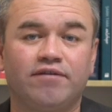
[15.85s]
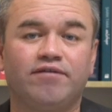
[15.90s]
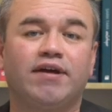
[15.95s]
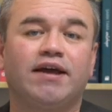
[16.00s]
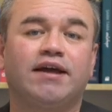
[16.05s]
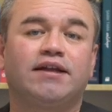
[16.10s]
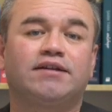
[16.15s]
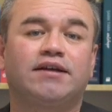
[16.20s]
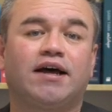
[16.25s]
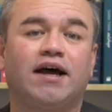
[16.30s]

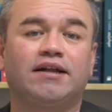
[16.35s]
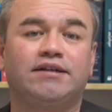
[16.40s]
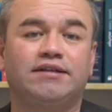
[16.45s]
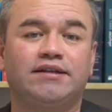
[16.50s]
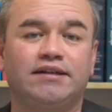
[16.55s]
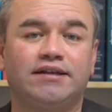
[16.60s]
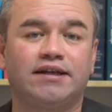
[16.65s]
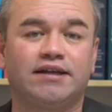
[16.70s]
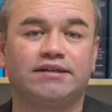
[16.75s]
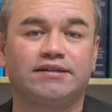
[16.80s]
ve
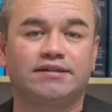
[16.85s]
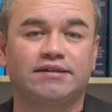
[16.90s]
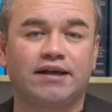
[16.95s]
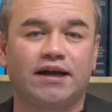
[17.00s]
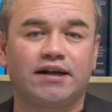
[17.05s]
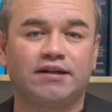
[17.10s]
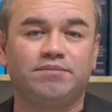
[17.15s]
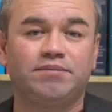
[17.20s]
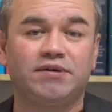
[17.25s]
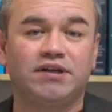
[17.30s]
tatilde
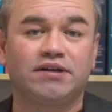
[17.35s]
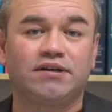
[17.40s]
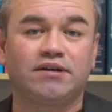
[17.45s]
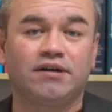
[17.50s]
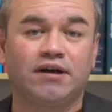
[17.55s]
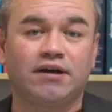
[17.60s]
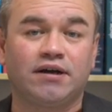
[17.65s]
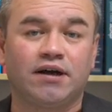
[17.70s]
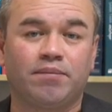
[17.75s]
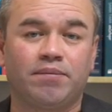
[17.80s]
sert bir
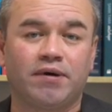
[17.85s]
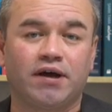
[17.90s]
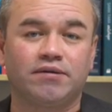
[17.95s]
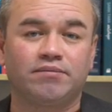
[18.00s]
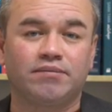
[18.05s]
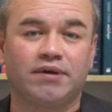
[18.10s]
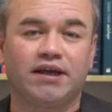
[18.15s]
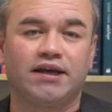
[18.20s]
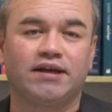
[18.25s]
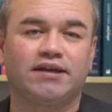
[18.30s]

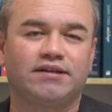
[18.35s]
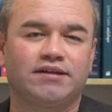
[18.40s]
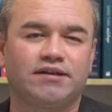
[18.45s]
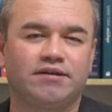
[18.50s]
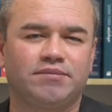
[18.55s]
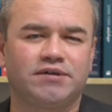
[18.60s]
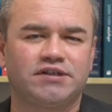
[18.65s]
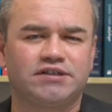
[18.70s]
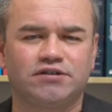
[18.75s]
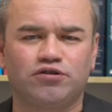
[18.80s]
kapanmaya
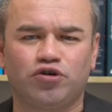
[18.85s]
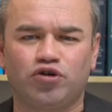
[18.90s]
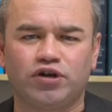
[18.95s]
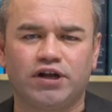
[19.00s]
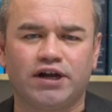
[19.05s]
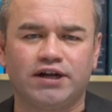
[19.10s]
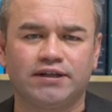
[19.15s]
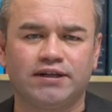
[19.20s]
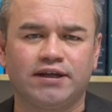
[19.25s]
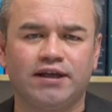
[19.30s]
gidilmesini
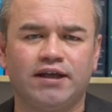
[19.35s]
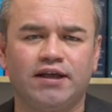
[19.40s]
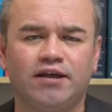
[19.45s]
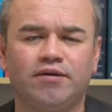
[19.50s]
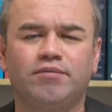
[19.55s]
önerdi.